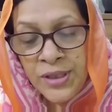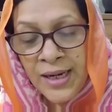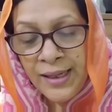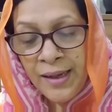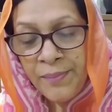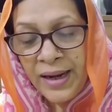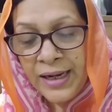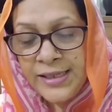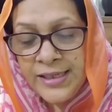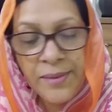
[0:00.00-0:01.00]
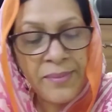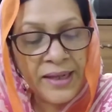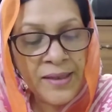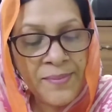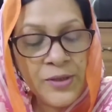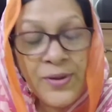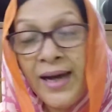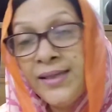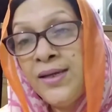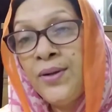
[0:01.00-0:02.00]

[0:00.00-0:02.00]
সালে বাংলাদেশের মাথা পিছু আয়